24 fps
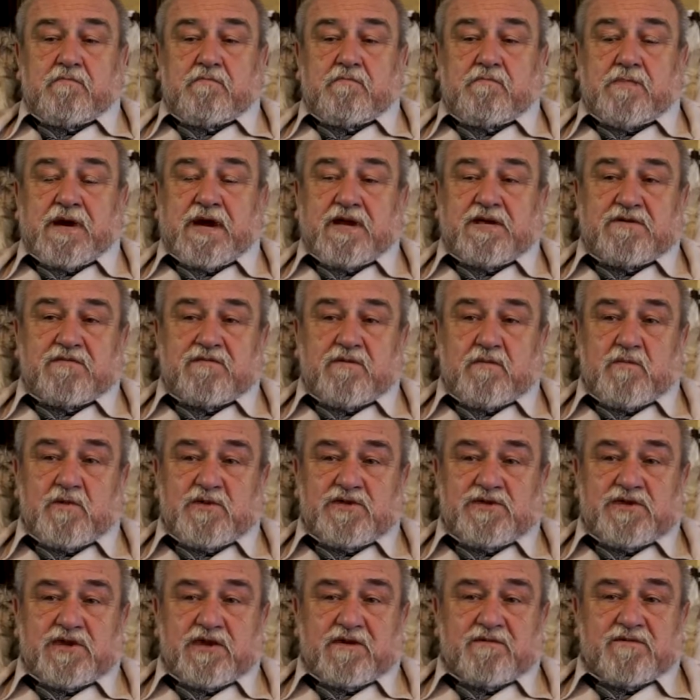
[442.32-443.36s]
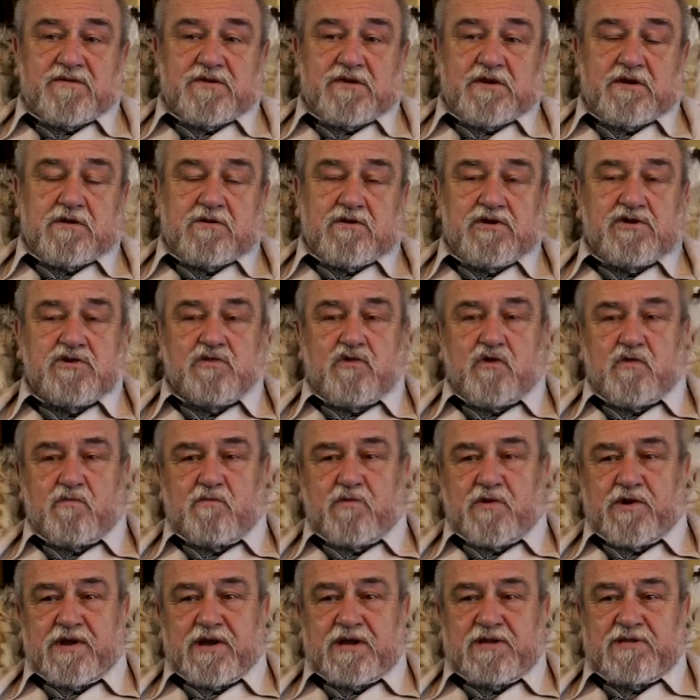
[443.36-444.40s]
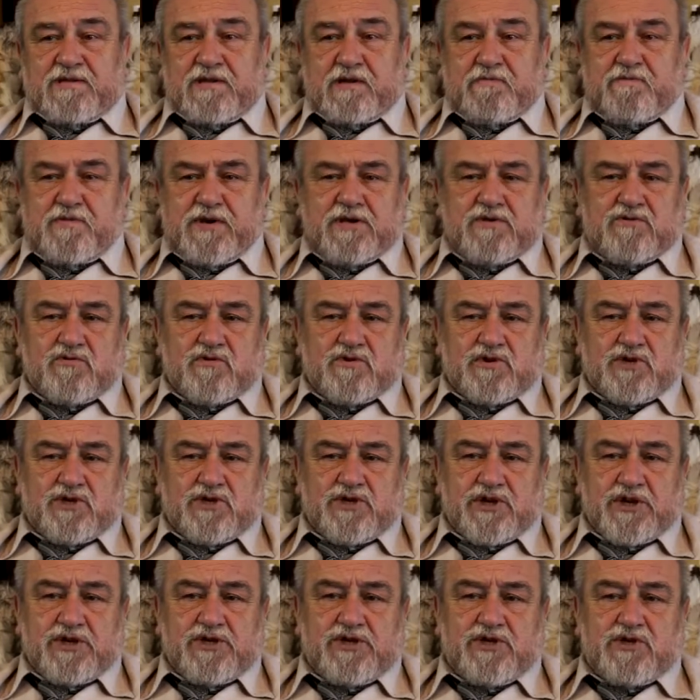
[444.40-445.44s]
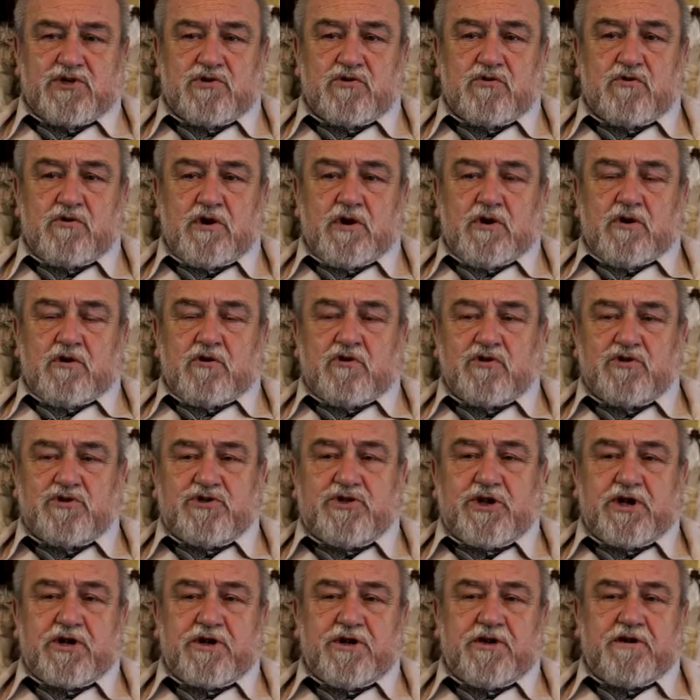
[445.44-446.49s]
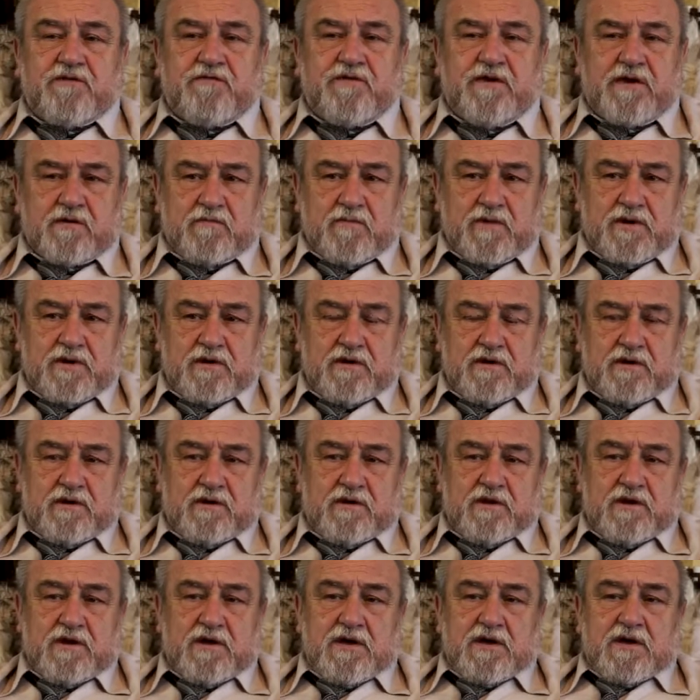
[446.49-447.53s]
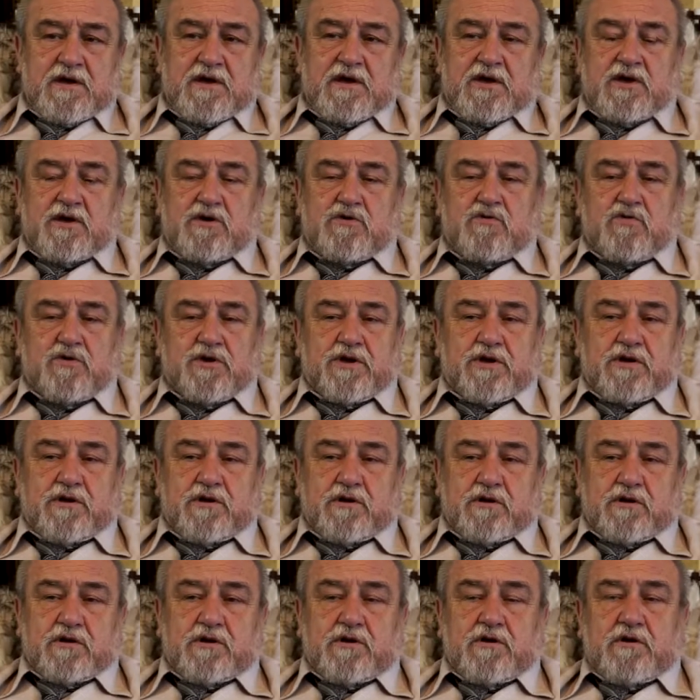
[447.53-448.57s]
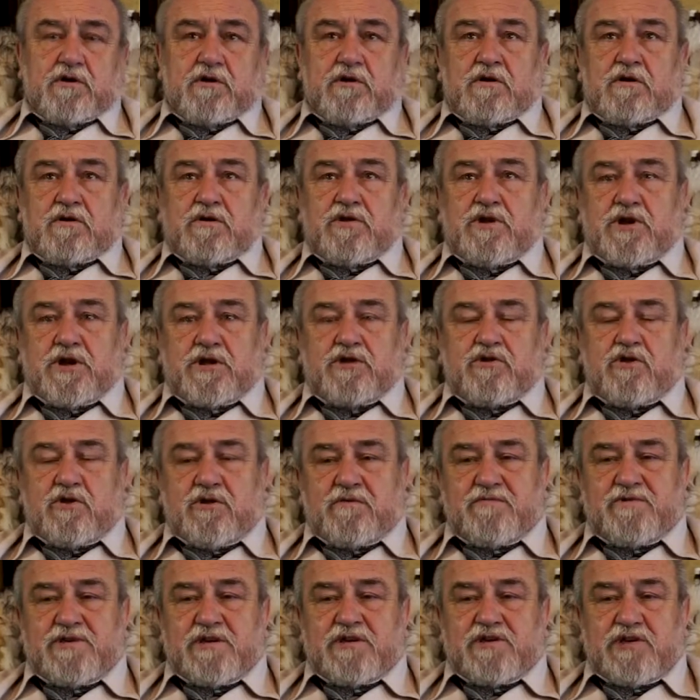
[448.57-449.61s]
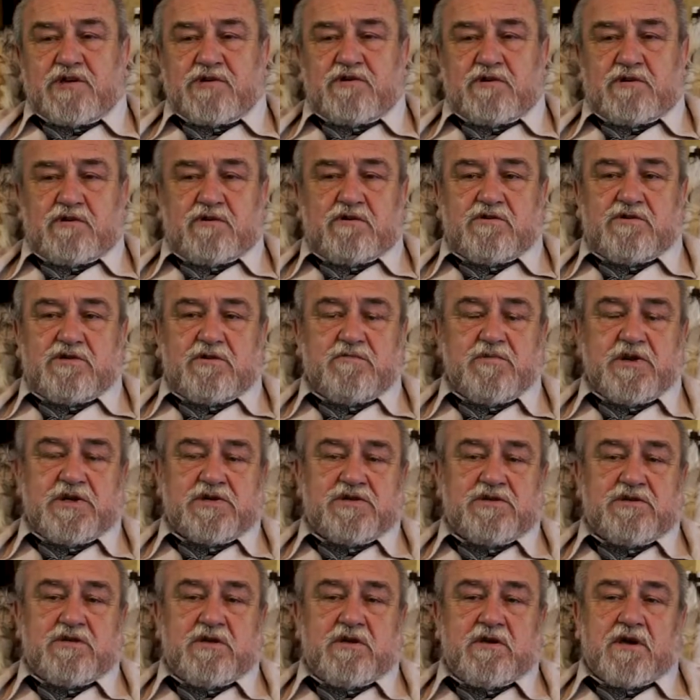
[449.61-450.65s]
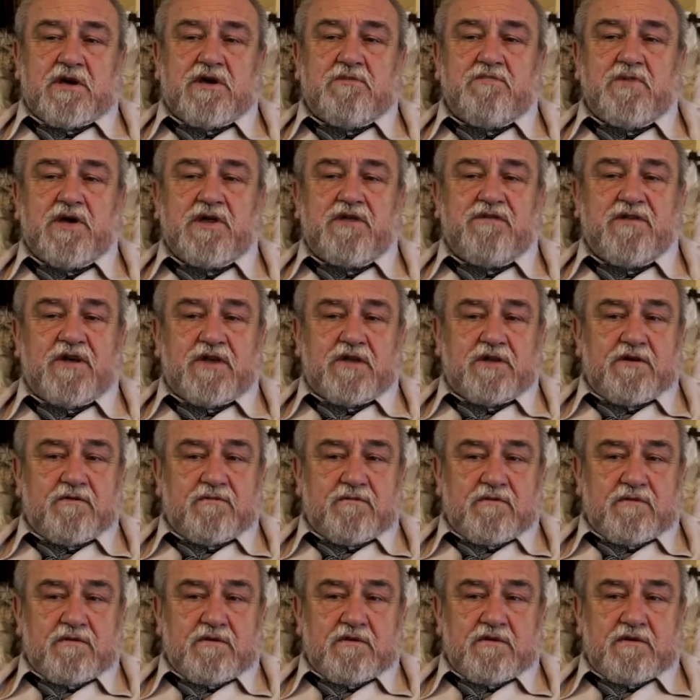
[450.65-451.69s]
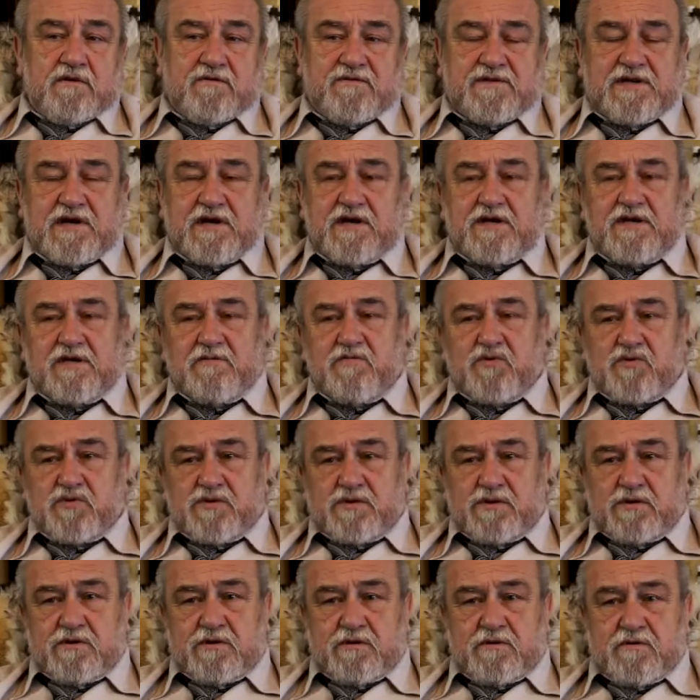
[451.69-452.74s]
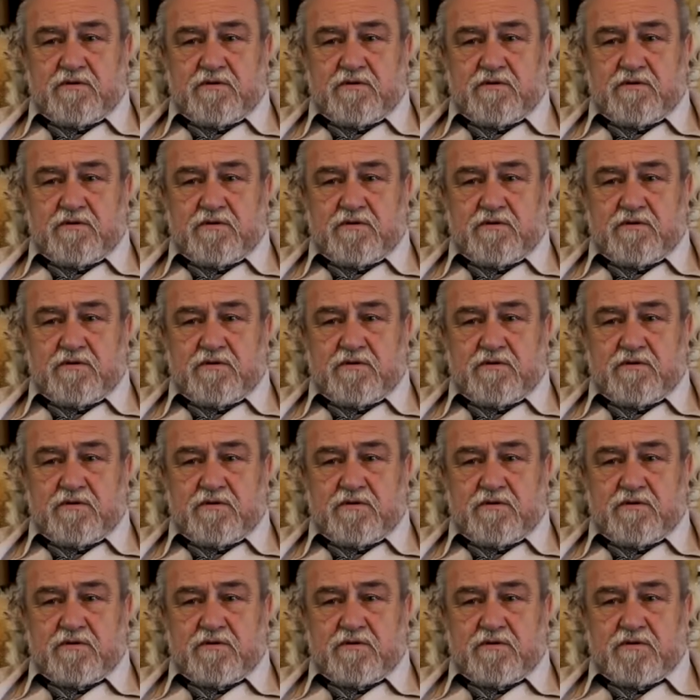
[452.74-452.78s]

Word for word: państwo moskiewskie to jest korporacja pięciu czy sześciu oddzielnych firm, których dyrektorem zarządzającym jest niejaki Miedwiediew, wcale nie Putin.